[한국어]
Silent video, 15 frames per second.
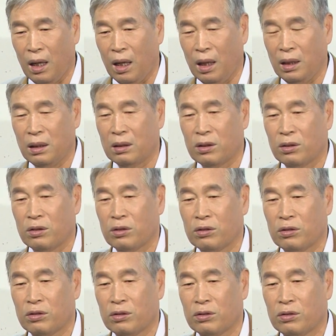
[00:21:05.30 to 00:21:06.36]
아이
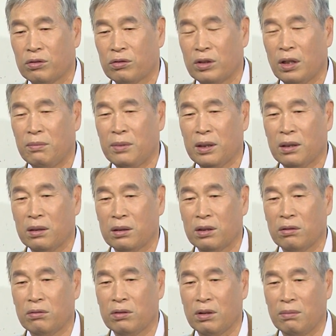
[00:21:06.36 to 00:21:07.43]
술 잘 먹는
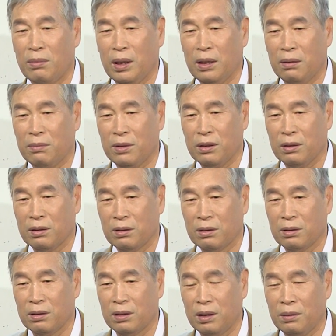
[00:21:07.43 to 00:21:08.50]
친구들 만나면
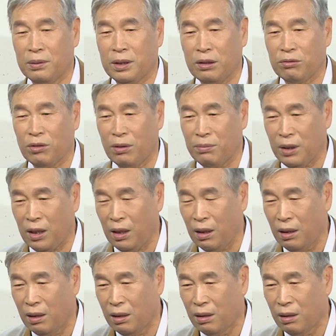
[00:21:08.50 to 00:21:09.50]
어디에 자주 갑니까?